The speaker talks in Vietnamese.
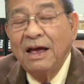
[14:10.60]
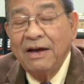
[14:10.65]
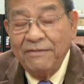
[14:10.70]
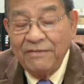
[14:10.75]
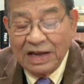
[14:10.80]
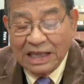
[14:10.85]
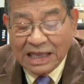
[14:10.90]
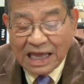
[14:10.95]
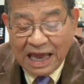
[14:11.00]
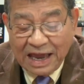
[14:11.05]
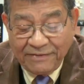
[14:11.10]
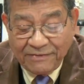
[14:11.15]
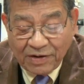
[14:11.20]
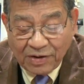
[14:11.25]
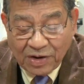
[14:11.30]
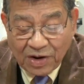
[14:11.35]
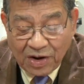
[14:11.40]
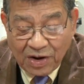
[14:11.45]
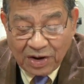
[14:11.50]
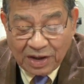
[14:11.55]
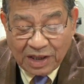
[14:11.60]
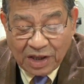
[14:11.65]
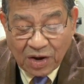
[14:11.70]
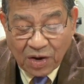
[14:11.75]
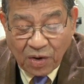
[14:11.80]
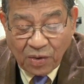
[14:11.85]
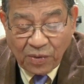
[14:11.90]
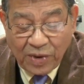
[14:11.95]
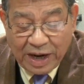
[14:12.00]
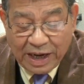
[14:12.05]
và thay vào đó thì
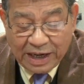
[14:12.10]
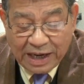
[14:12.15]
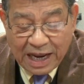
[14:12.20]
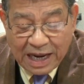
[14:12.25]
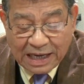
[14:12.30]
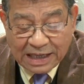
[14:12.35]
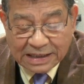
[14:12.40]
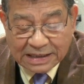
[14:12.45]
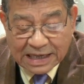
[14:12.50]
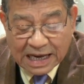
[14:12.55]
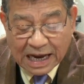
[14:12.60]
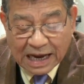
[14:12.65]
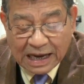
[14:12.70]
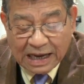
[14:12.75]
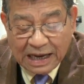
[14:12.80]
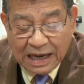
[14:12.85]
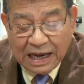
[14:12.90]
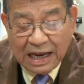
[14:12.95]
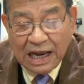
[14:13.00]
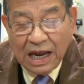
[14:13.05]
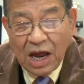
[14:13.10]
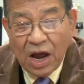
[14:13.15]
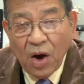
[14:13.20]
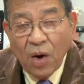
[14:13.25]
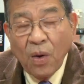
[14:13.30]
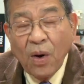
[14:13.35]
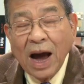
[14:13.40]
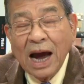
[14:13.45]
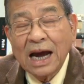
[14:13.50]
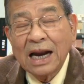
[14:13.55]
họ khuyến khích rằng
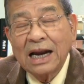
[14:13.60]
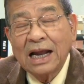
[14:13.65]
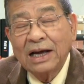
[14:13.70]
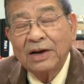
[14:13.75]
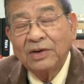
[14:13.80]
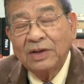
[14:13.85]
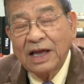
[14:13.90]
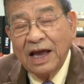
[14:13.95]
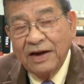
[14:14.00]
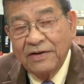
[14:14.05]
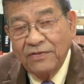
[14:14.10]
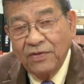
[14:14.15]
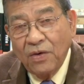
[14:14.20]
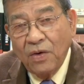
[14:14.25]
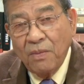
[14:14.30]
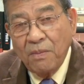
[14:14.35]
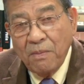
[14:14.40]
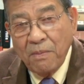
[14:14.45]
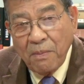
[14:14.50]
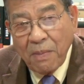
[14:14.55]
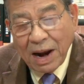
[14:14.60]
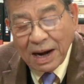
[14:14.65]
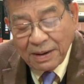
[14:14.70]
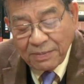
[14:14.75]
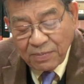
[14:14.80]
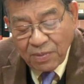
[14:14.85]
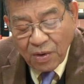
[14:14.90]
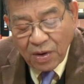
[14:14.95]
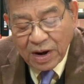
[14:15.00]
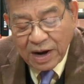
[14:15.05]
hoặc là các thành phố
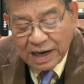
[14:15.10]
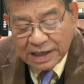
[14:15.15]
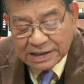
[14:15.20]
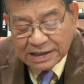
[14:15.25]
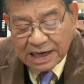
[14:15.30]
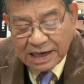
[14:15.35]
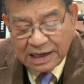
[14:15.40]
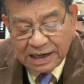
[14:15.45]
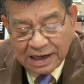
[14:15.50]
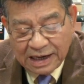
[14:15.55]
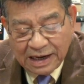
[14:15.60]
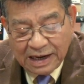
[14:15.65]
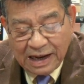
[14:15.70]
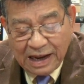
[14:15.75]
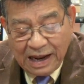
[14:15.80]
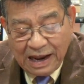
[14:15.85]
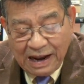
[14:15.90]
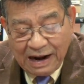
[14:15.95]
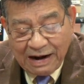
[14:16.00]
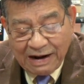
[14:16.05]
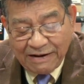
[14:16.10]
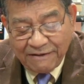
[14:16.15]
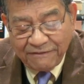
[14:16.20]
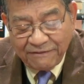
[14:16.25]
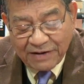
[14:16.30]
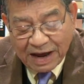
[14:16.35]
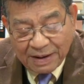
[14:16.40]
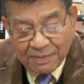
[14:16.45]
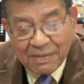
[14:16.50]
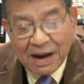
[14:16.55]
bắt buộc người dân là
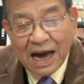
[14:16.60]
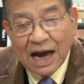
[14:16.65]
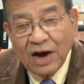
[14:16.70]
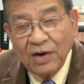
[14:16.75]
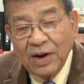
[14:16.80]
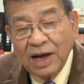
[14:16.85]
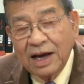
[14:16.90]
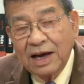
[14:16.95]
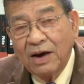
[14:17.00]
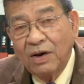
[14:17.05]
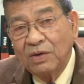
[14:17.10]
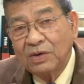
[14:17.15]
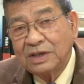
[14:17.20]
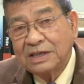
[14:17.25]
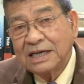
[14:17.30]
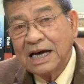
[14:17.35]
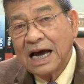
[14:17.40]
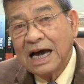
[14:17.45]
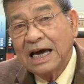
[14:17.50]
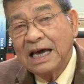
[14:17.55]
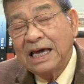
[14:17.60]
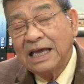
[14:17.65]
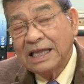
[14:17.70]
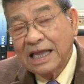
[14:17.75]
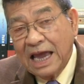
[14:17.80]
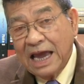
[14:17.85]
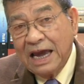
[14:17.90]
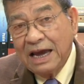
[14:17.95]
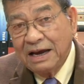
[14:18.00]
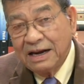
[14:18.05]
phải mang các loại khẩu trang y
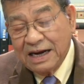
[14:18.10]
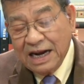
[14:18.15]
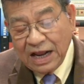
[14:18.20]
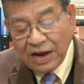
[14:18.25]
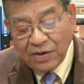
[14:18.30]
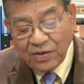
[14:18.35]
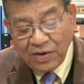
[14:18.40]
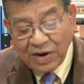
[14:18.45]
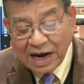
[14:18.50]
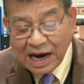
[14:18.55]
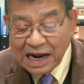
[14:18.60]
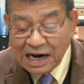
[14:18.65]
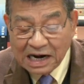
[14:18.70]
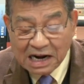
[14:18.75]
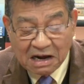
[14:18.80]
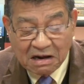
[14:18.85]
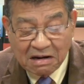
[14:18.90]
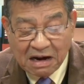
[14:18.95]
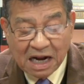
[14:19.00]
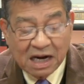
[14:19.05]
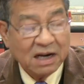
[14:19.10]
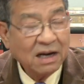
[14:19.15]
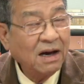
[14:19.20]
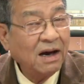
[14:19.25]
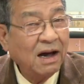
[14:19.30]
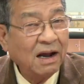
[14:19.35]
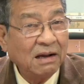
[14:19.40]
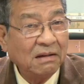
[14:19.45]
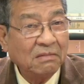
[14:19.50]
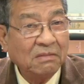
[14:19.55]
tế để có khả năng ngăn
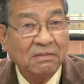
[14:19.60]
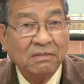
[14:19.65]
ngừa